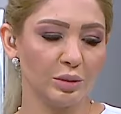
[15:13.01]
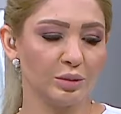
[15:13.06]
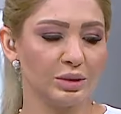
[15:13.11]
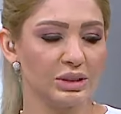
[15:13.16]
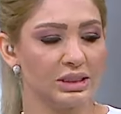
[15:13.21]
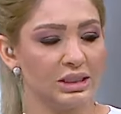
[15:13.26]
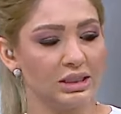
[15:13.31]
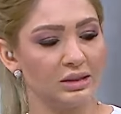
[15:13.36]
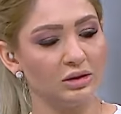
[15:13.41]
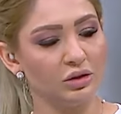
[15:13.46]

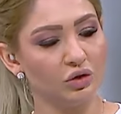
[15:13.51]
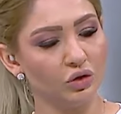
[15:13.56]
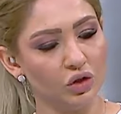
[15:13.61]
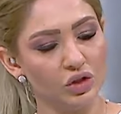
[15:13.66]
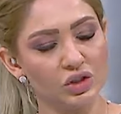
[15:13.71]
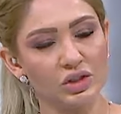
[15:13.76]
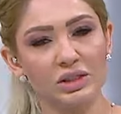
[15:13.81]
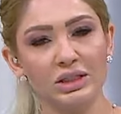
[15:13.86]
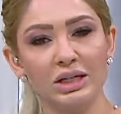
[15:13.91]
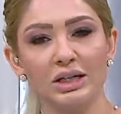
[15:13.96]
بتزيد
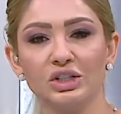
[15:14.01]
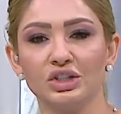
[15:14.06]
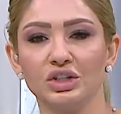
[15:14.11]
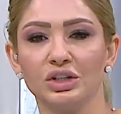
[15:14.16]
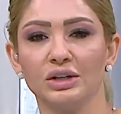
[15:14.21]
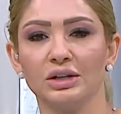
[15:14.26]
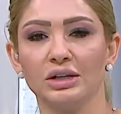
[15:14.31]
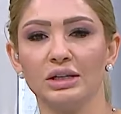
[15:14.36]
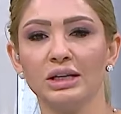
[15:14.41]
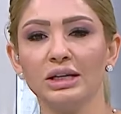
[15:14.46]
النص
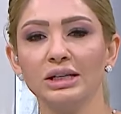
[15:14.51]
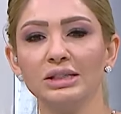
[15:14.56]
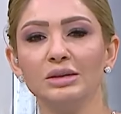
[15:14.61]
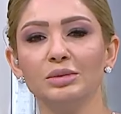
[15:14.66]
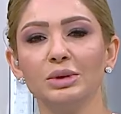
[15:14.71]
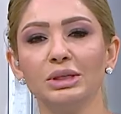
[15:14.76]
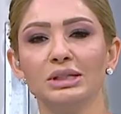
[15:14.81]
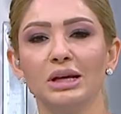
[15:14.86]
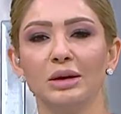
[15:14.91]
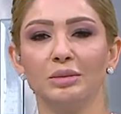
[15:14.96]
للشعريه احسب
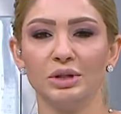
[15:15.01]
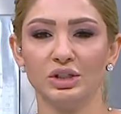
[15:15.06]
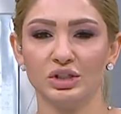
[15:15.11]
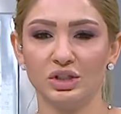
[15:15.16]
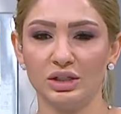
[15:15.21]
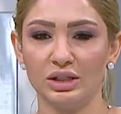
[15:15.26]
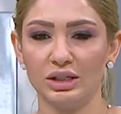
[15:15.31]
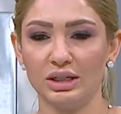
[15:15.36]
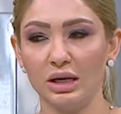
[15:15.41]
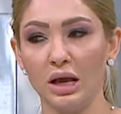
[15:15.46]
حساب
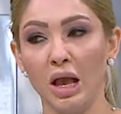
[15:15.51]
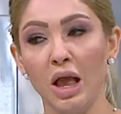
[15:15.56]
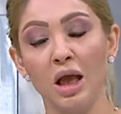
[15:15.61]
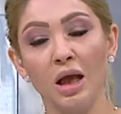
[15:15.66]
الشعريه